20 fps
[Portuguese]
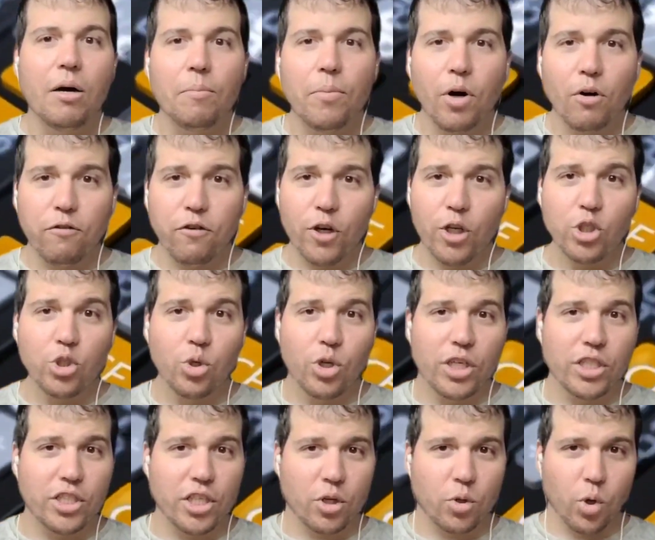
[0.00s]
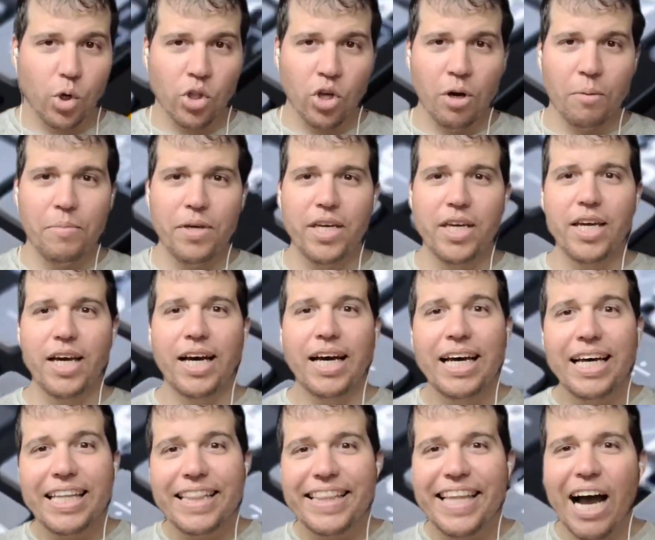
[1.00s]
professora de economia
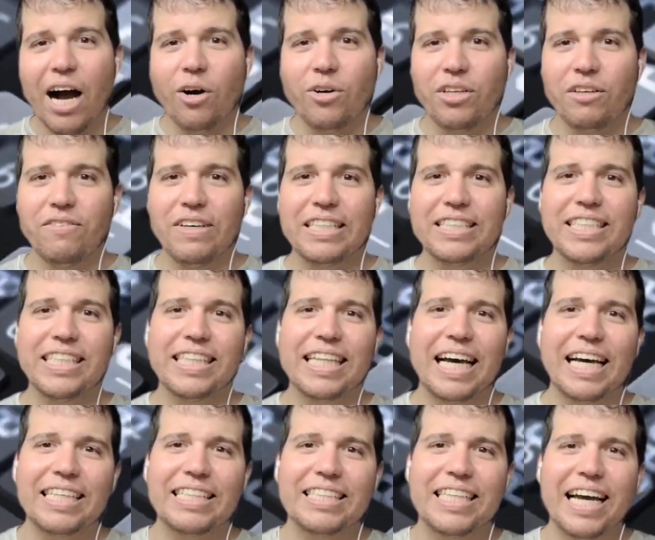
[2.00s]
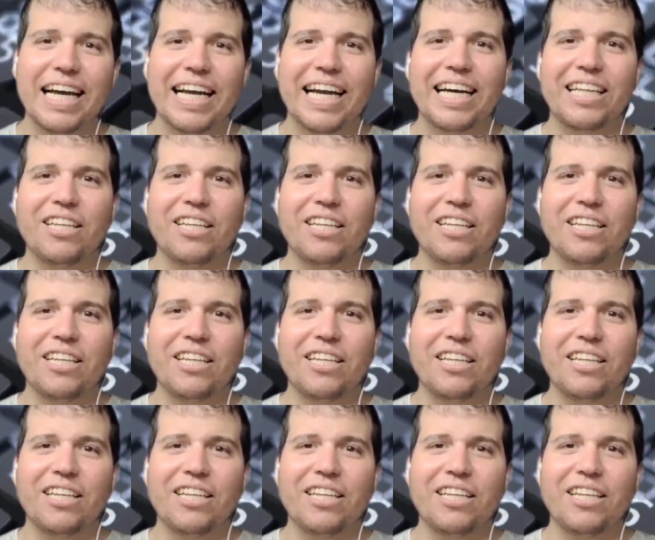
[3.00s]
da Universidade da